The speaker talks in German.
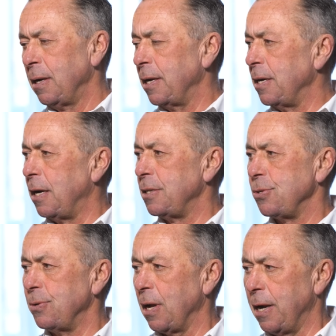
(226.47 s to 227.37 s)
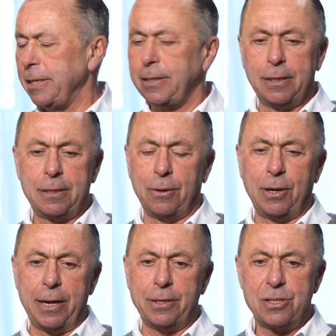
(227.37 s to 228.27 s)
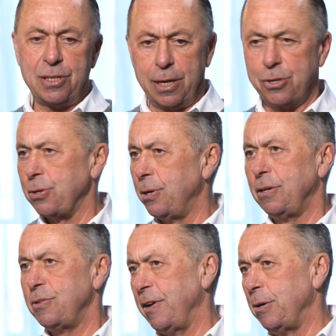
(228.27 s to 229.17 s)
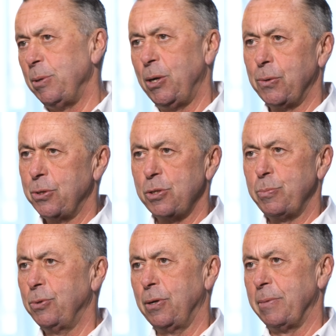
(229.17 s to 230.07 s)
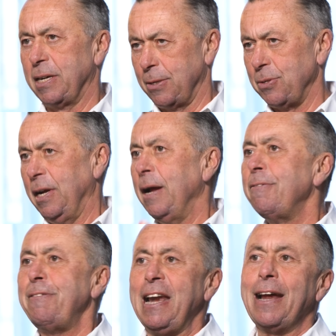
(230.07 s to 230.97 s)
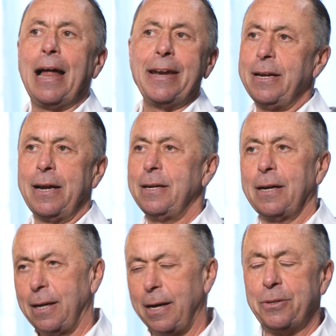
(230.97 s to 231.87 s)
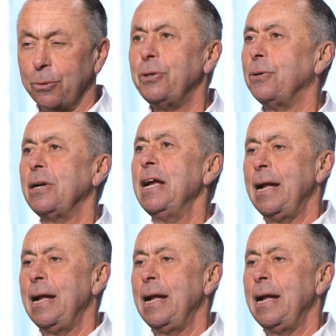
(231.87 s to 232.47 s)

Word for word: Generation Gleichritt auch ein sehr schönes phänomenologisches Buch gemacht, also Fälle aneinandergereiht und und.